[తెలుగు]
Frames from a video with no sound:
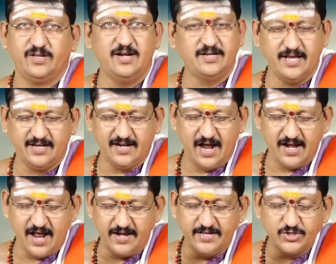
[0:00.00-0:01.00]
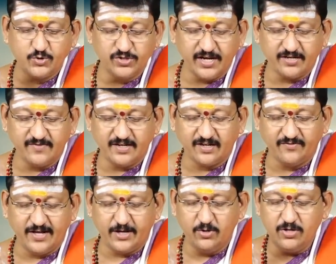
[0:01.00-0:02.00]
అంటే గ్రహణాన్ని చూసేటువంటి
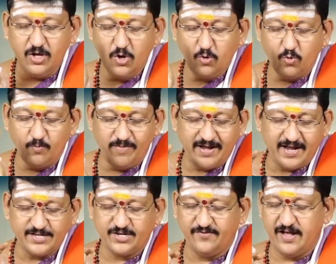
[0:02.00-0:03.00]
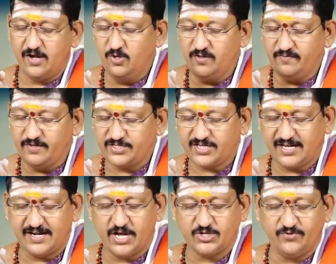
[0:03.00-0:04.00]
వారు కుంభరాశి వారు
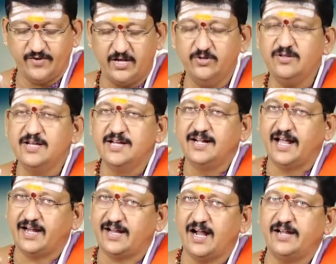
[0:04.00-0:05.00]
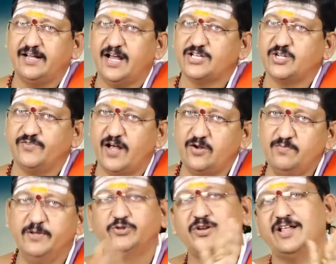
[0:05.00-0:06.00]
వృశ్చిక రాశి వారు కర్కాటక రాశి వారు
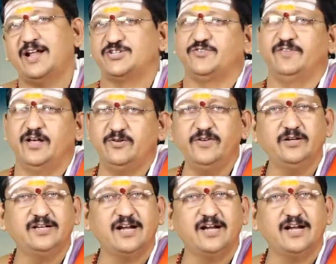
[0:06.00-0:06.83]
మిథున రాశి వారు వీరు